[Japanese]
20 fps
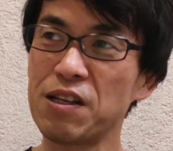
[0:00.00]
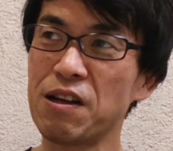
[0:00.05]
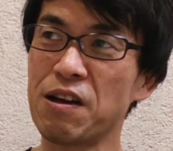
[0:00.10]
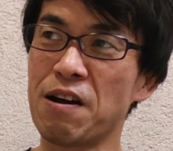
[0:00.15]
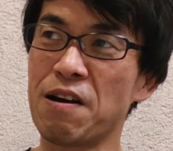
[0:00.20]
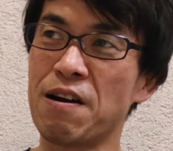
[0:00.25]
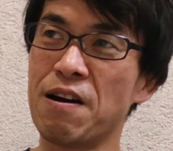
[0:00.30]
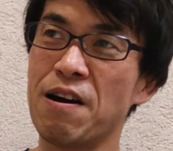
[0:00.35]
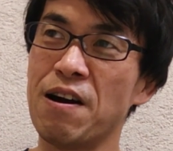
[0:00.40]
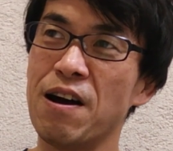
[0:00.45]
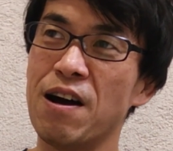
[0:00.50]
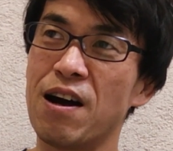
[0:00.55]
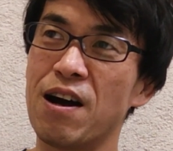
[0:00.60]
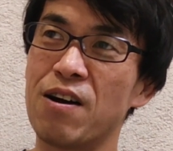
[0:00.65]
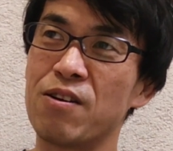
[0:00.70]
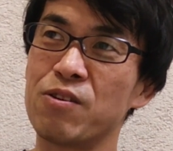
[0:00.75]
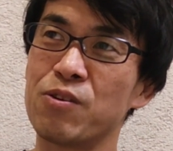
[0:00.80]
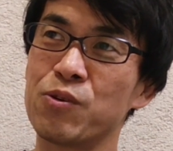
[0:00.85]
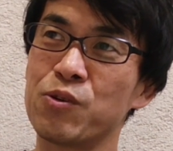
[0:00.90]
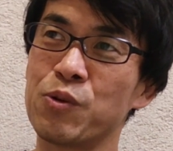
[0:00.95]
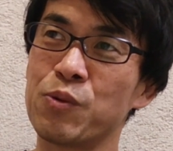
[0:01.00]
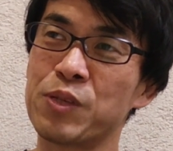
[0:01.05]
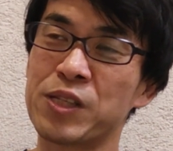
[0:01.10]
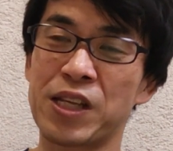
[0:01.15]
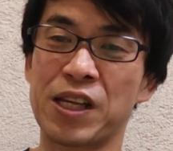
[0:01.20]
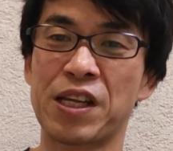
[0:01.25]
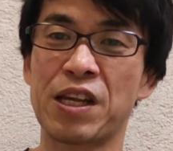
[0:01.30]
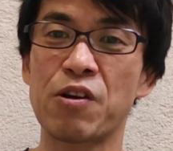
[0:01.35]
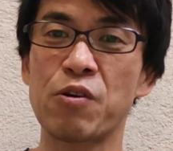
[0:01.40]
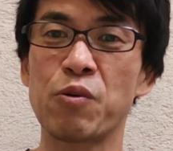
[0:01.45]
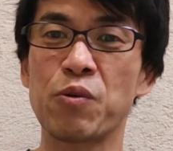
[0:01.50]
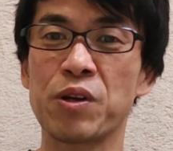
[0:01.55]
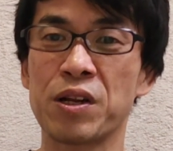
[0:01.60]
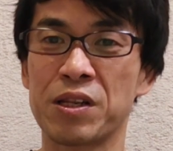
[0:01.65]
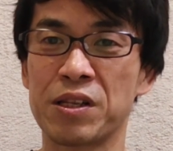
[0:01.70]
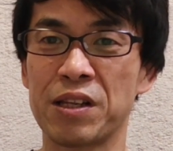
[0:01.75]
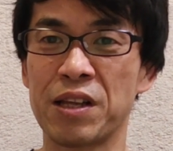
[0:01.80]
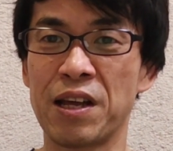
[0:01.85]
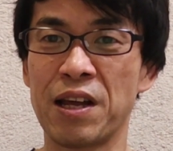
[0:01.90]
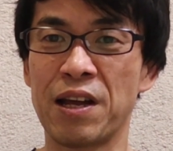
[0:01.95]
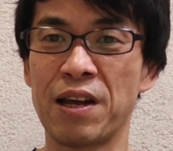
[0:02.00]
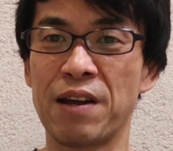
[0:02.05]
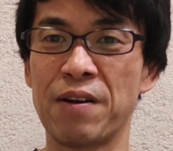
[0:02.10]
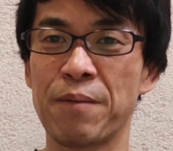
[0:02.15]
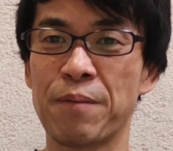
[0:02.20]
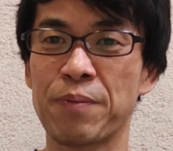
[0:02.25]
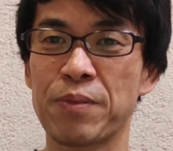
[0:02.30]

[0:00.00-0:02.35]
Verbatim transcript: にはあの接客業なんで